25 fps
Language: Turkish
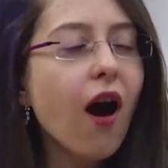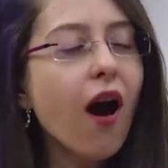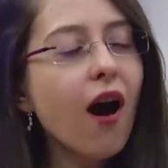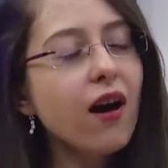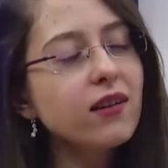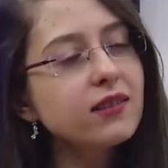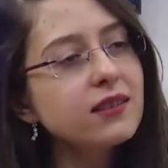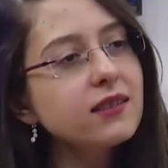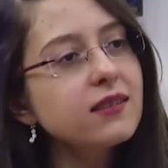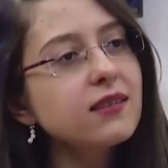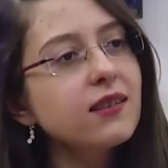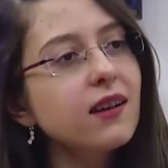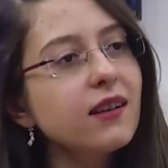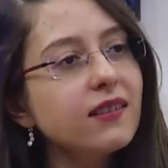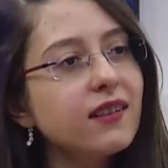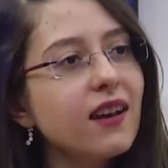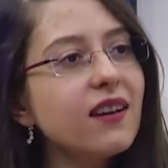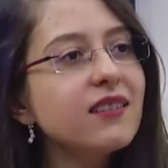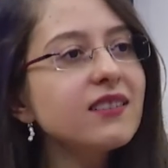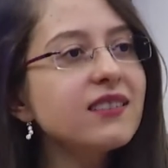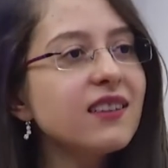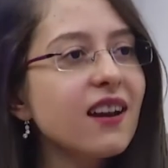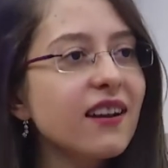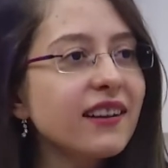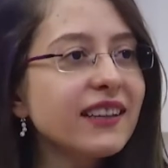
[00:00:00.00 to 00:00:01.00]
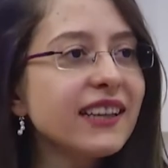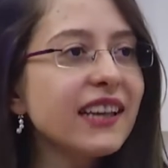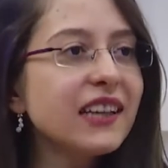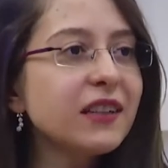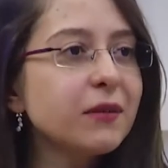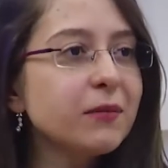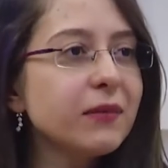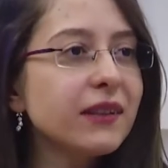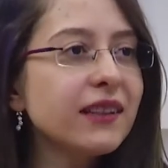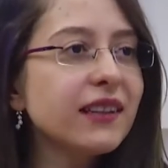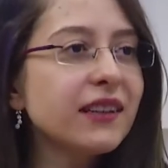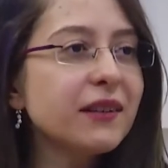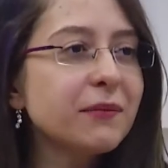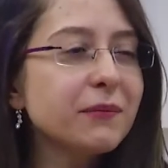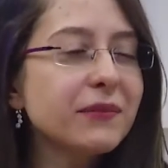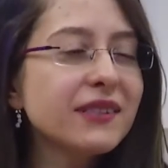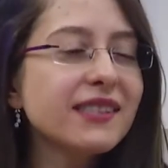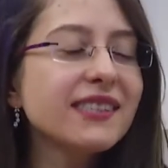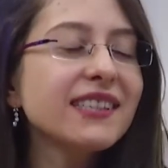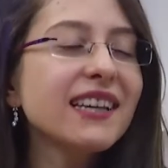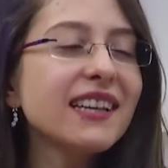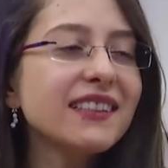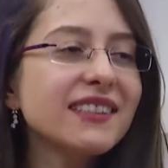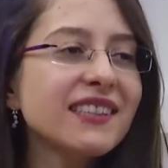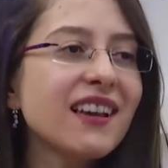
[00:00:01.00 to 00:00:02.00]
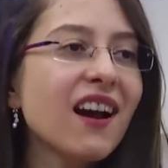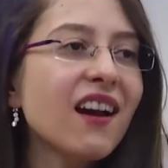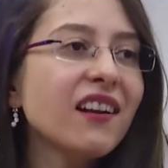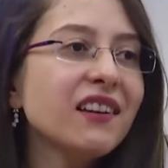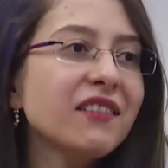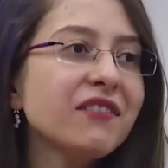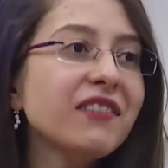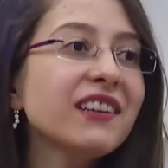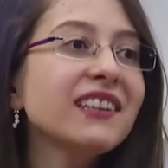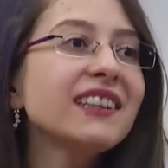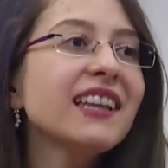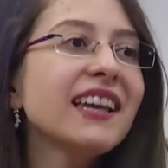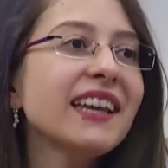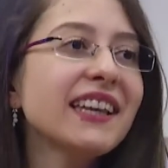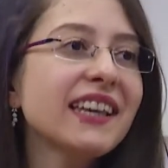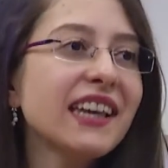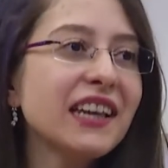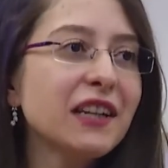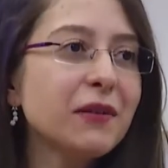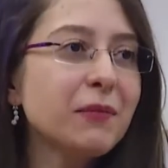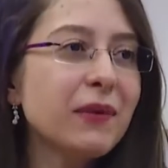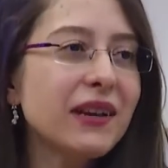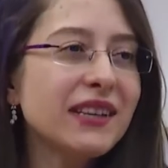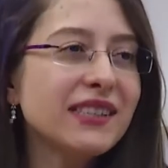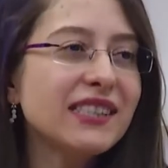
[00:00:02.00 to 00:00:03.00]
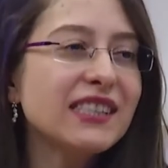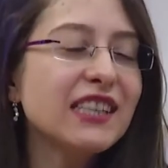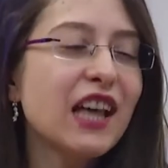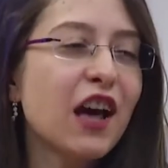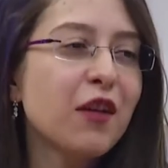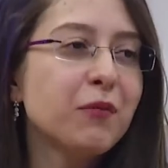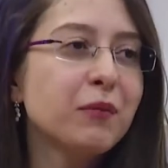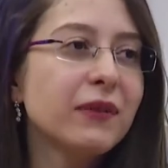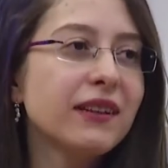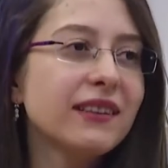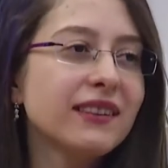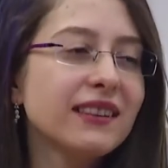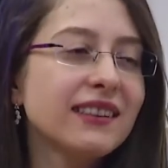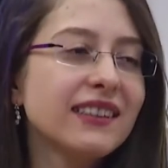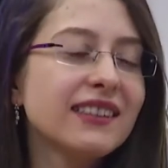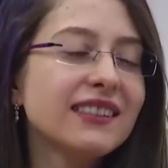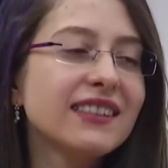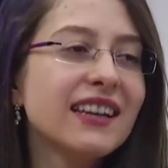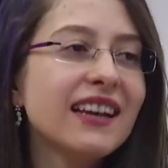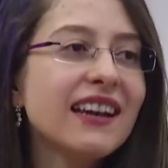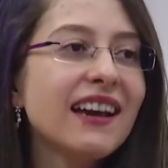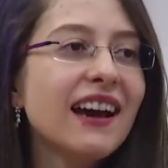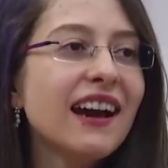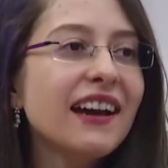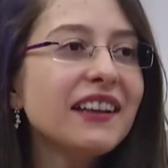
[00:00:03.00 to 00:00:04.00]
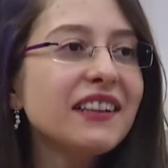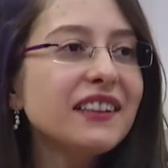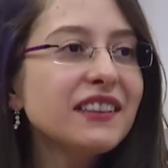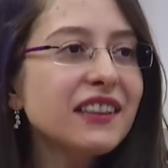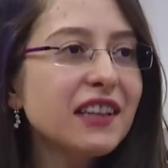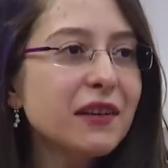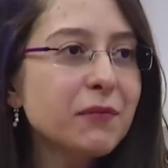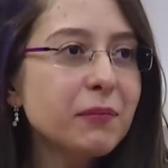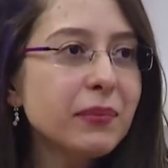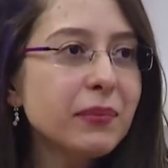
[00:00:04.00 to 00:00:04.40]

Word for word: Aslında anahtar kelimelerimiz yeterli ve dengeli beslenmelidir. Hani ne